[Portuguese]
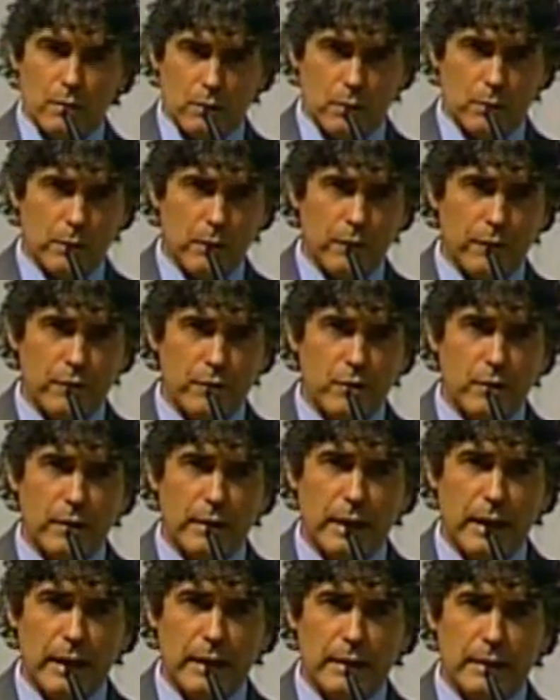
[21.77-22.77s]
dos
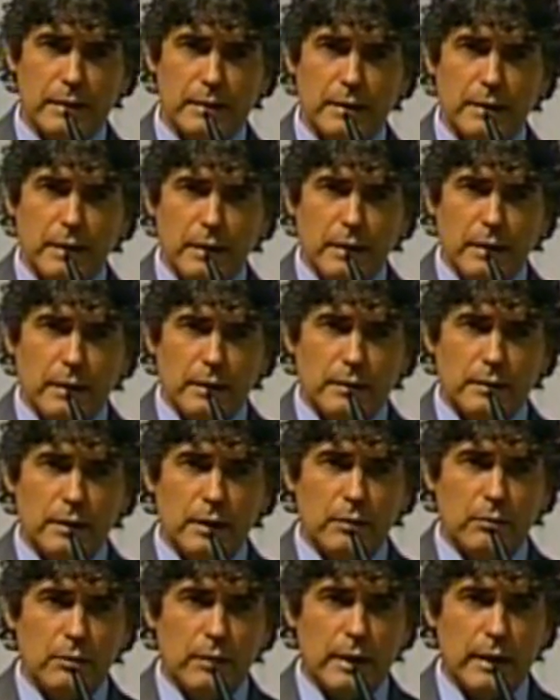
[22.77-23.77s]
profissionais
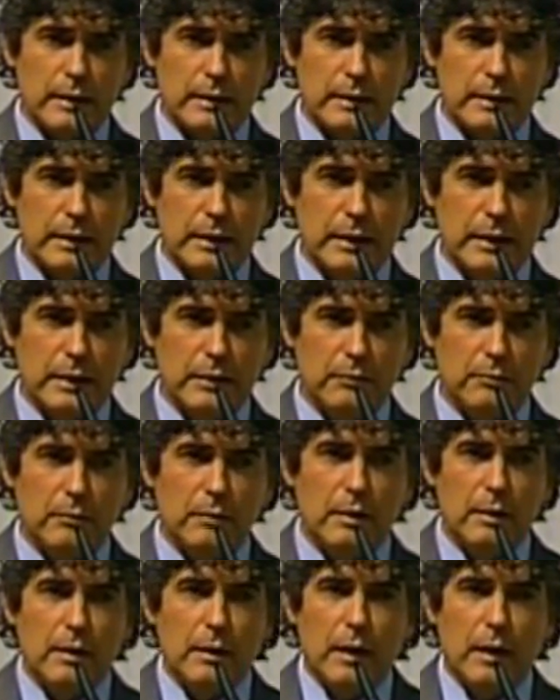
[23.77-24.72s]
de educação,